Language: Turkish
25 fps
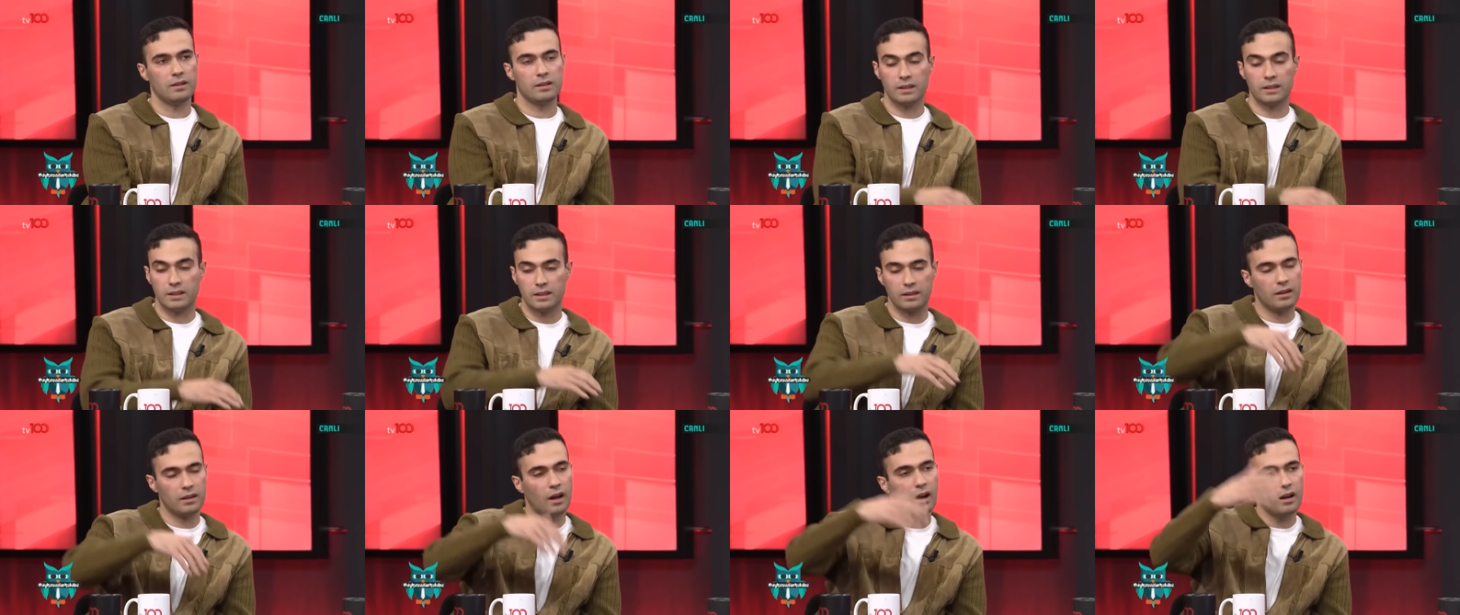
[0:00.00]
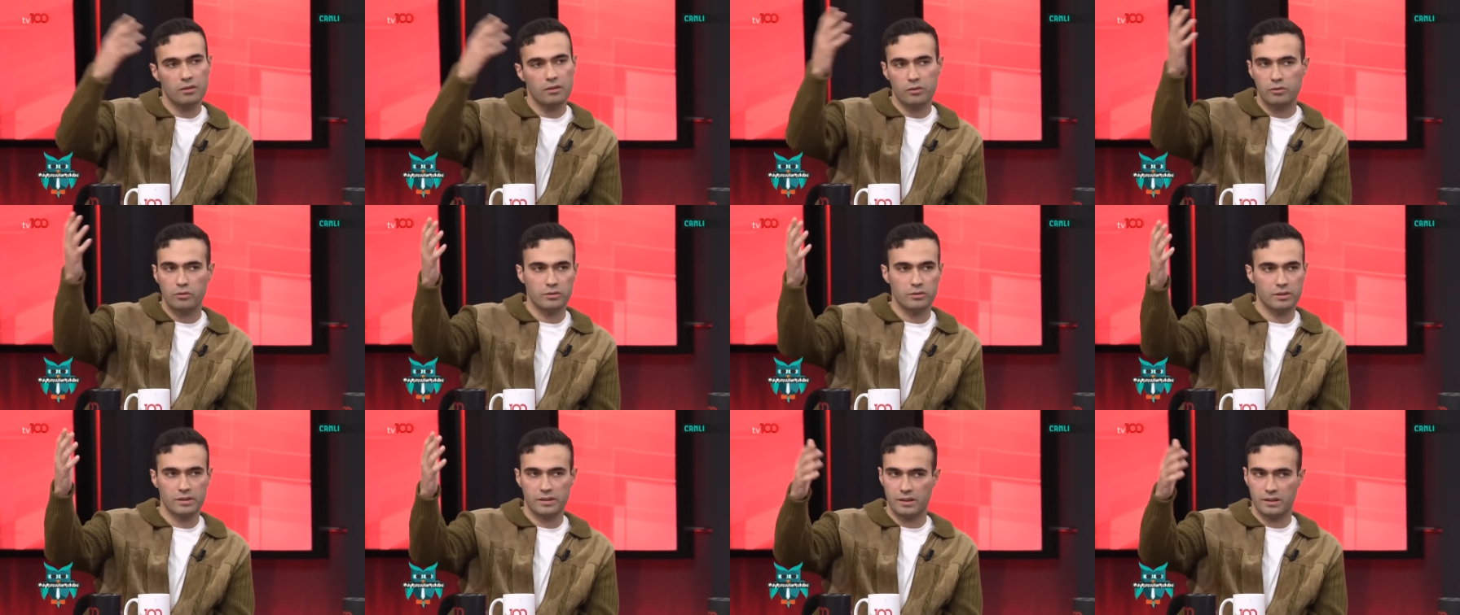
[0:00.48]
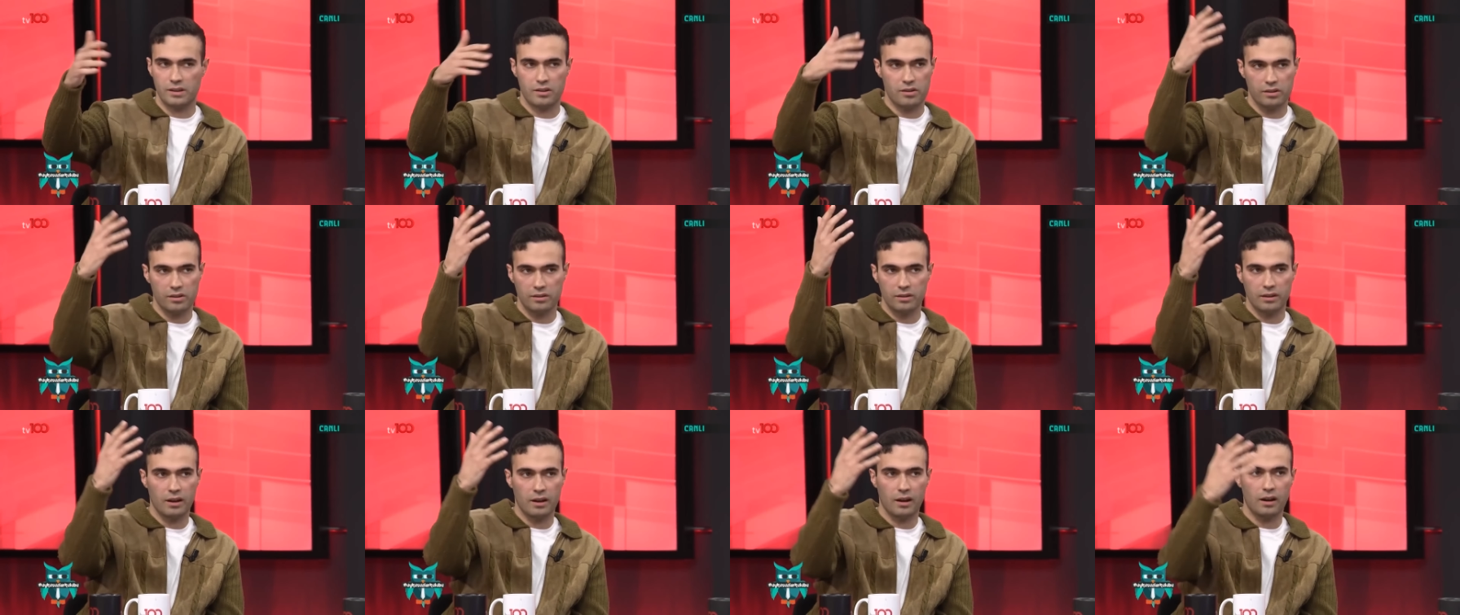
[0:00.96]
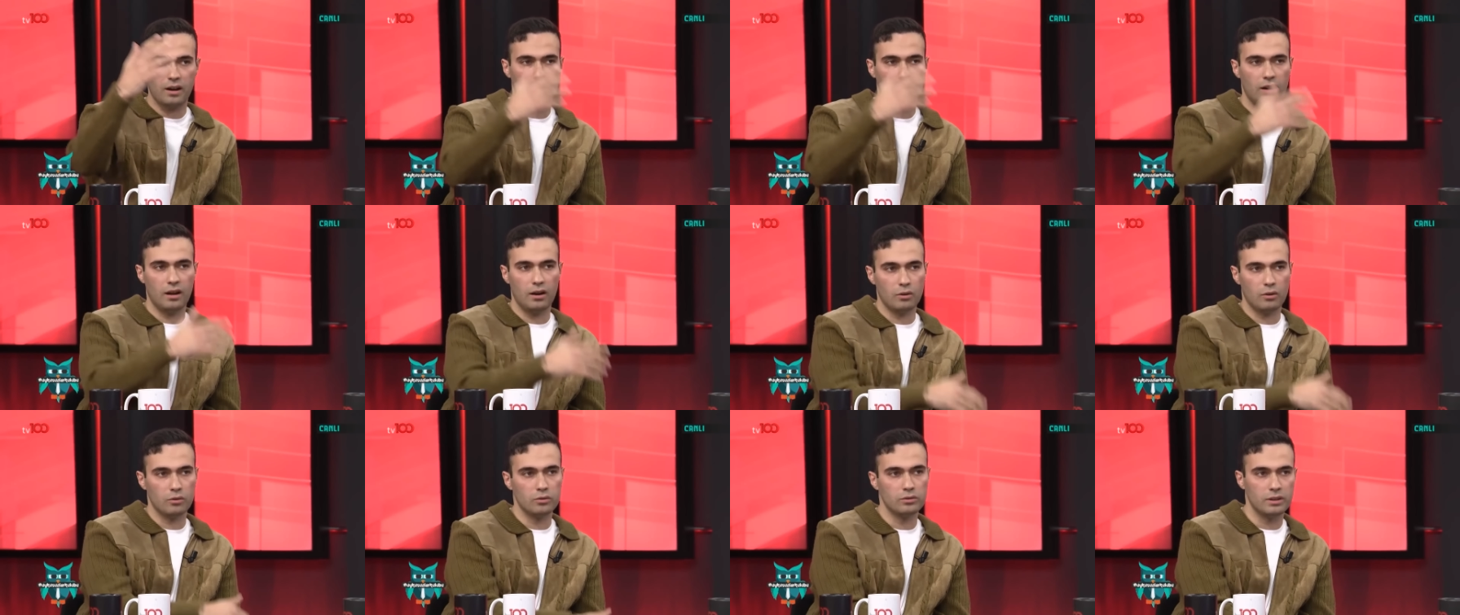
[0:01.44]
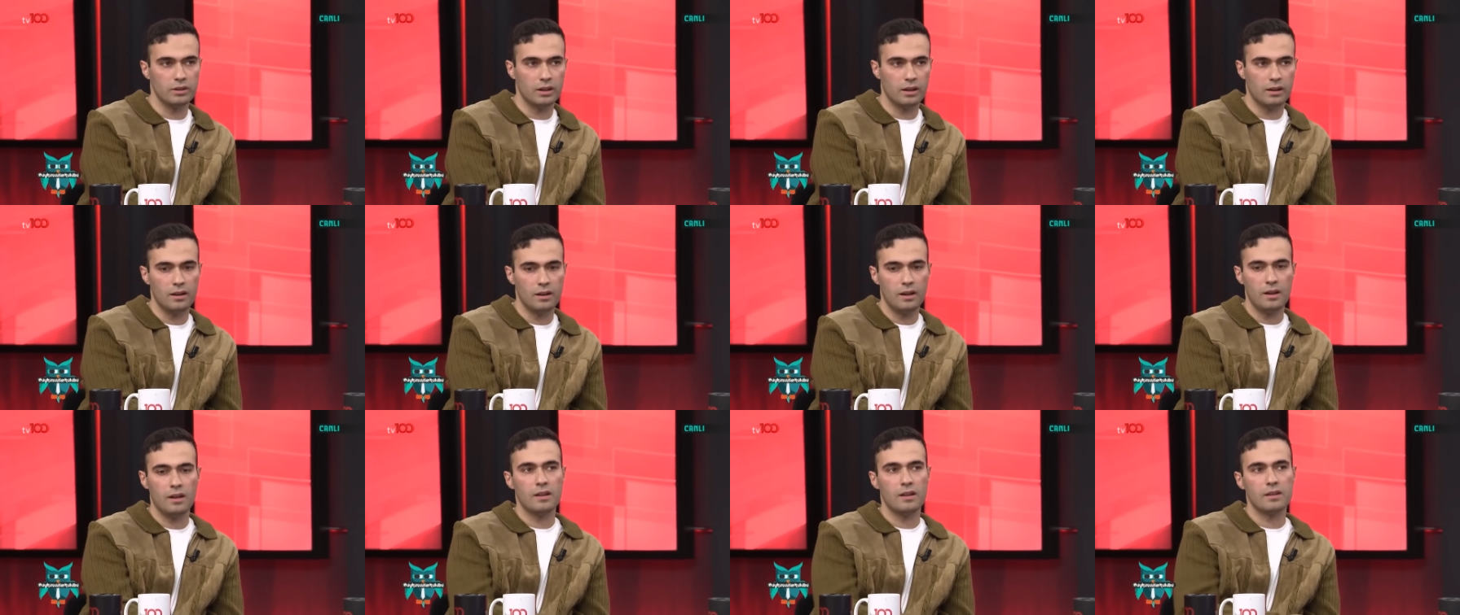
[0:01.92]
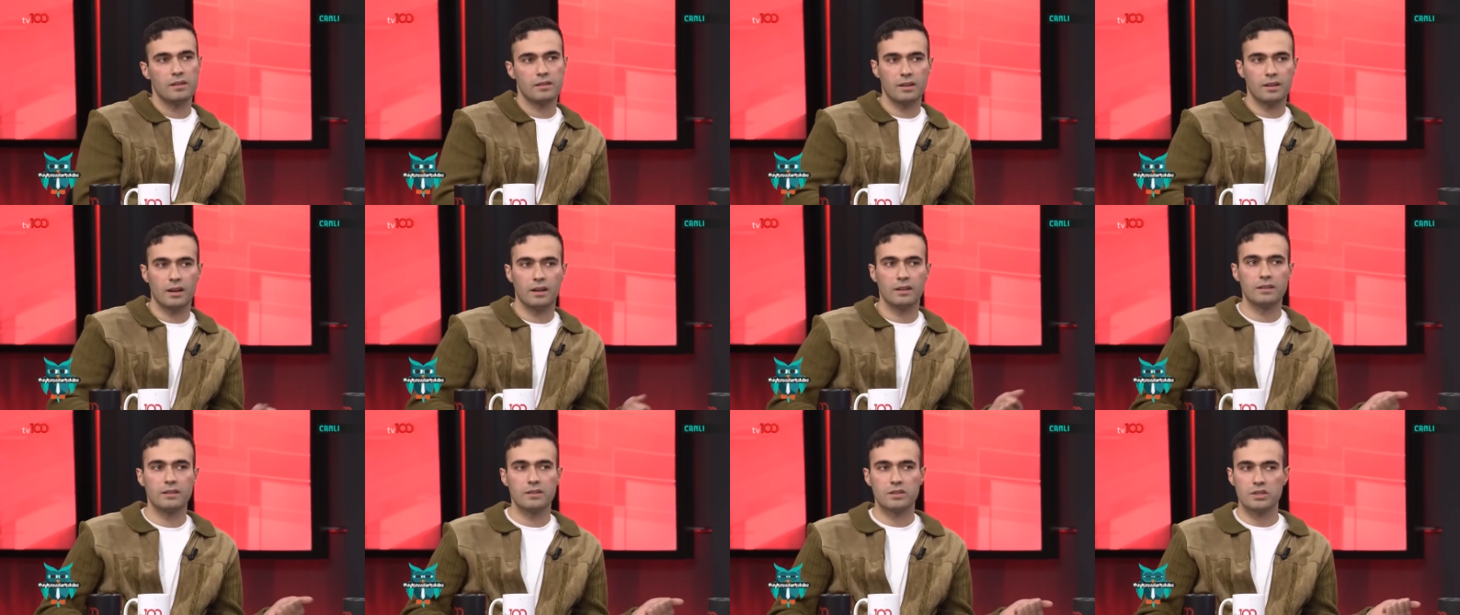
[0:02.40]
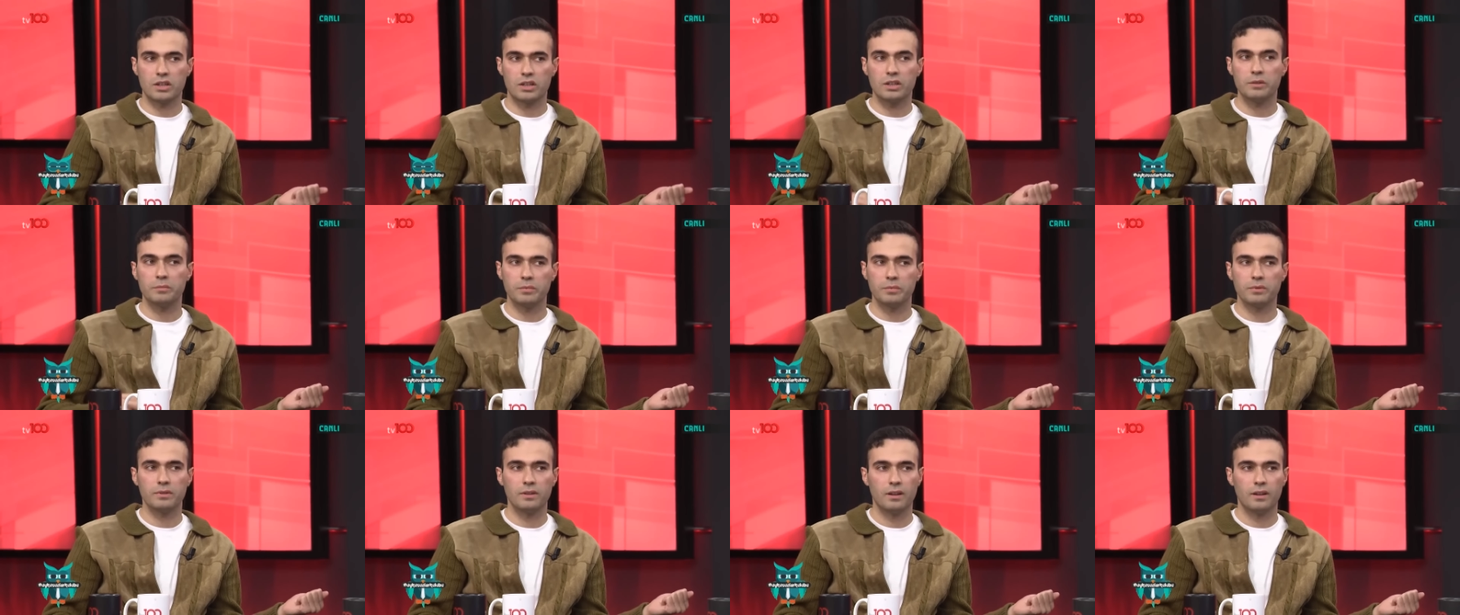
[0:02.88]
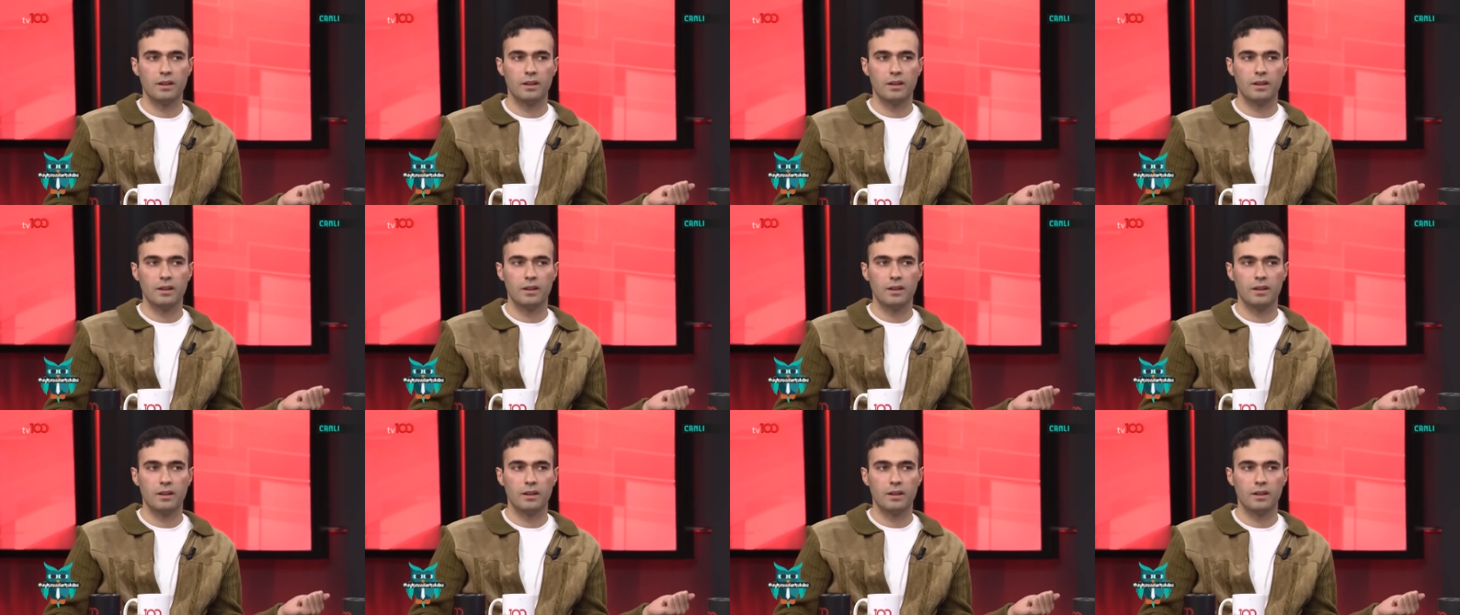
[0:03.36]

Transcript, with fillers: ya da daha sonrası içinde hala onunla sahnede çıkıp